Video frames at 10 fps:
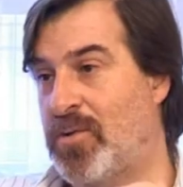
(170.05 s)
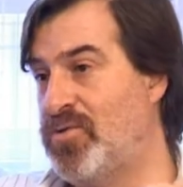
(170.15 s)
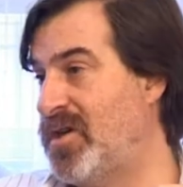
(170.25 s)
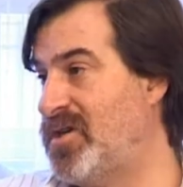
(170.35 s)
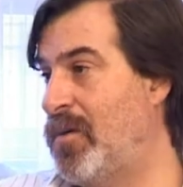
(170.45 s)

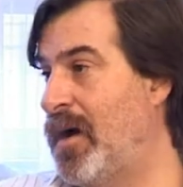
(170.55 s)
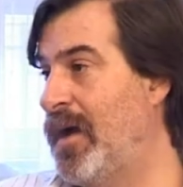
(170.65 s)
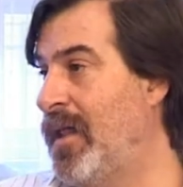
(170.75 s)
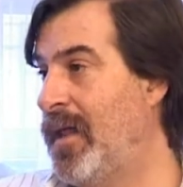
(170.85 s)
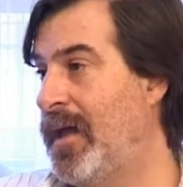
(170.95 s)
Rusia
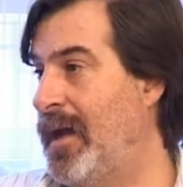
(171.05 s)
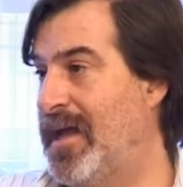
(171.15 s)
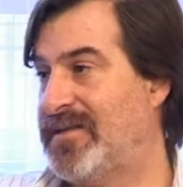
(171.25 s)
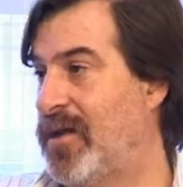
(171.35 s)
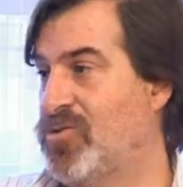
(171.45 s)
lleva el
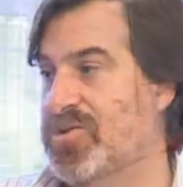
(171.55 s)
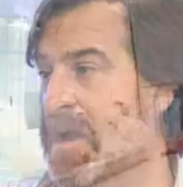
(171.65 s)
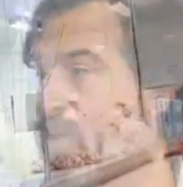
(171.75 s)
asado sin el